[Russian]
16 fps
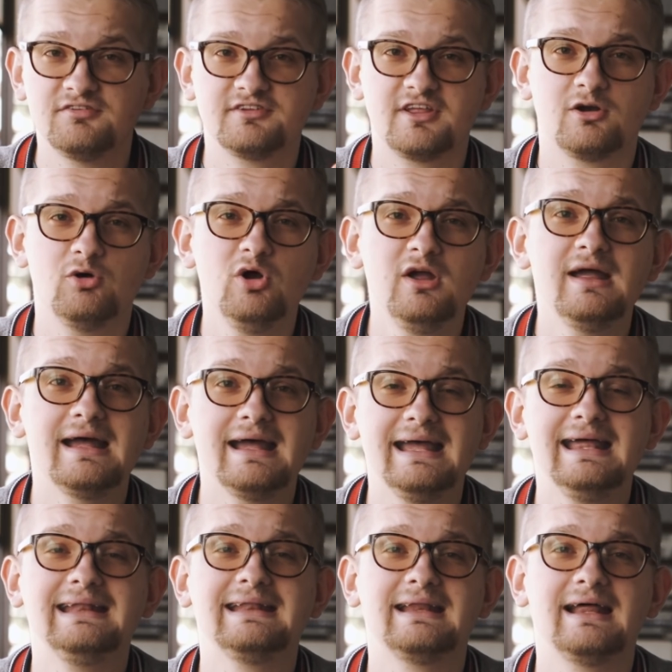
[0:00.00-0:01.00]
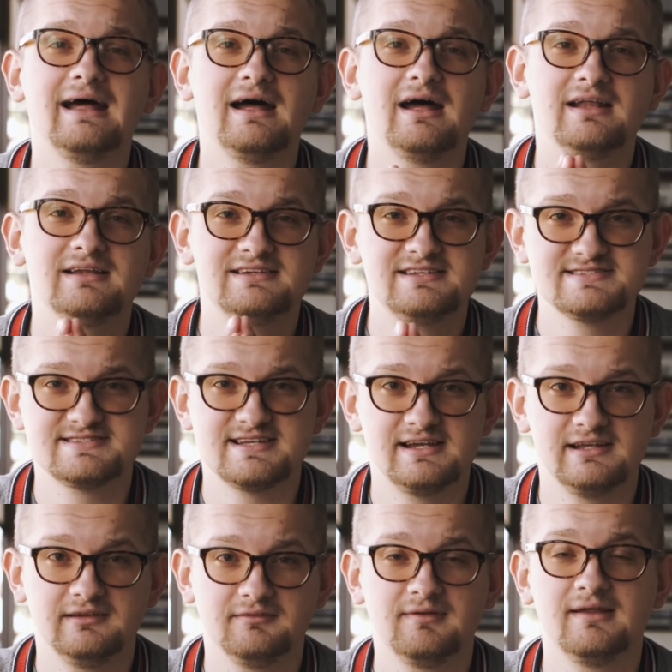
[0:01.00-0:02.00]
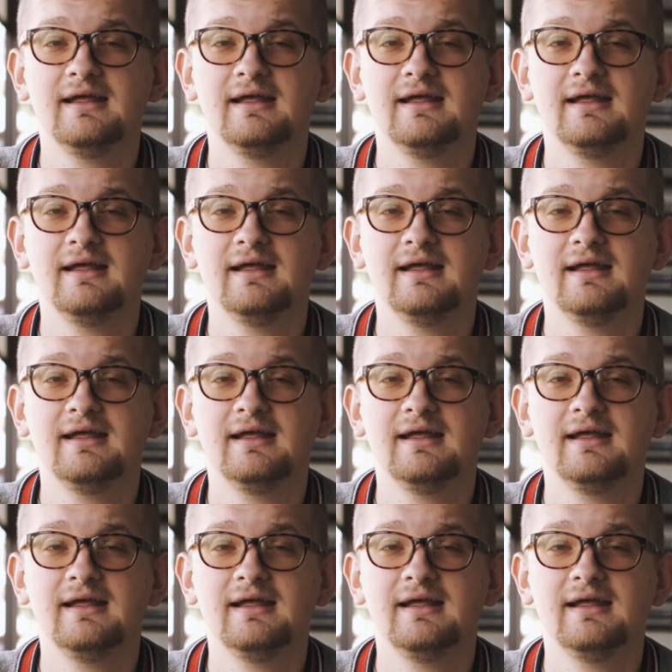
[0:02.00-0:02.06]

Второе – это дизайн.